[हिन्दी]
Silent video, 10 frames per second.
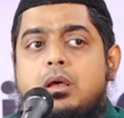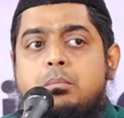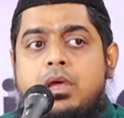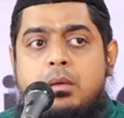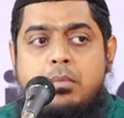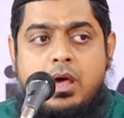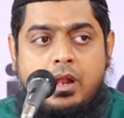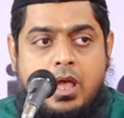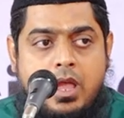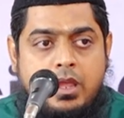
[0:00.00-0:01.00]
मैं
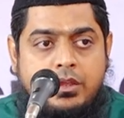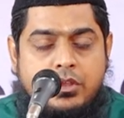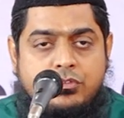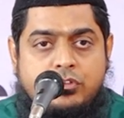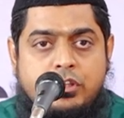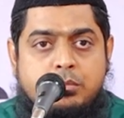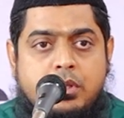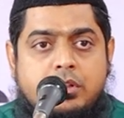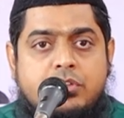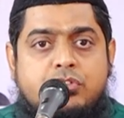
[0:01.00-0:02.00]
बारगाह यजदी
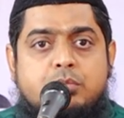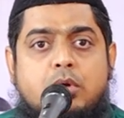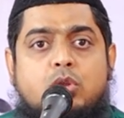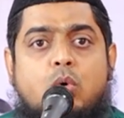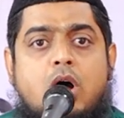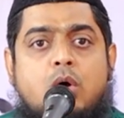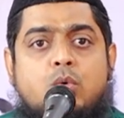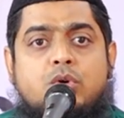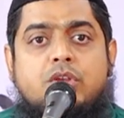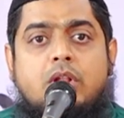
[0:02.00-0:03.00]
में दस्त बदुआ
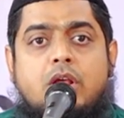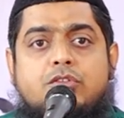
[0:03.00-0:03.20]
हूँ कि अल्लाह